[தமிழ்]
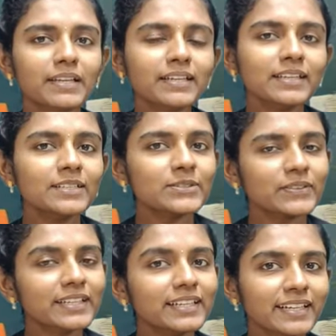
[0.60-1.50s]
பற்கல்ல
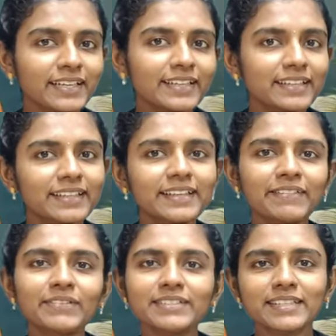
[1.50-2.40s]
சொத்தைகள் அடைக்கிறதுக்கு
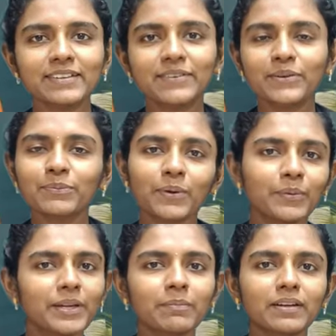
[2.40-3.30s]
எவ்வளவு செலவாகும்
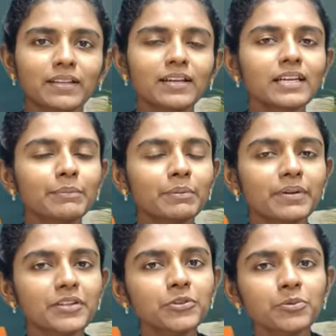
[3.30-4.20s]
அப்படின்னு பார்க்கலாம் நம்ம
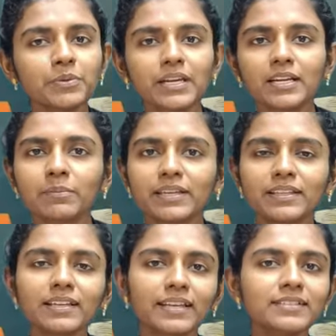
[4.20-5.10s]
மருத்துவமனையில நம்ம
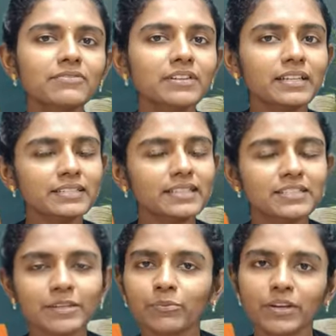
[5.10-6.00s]
இதை லேசர் பில்லிங்
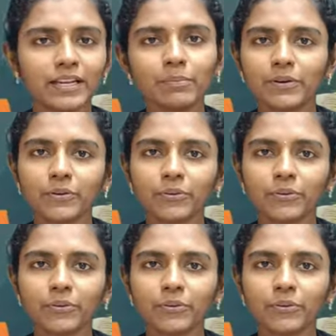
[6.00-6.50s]
சிகிச்சை முறையில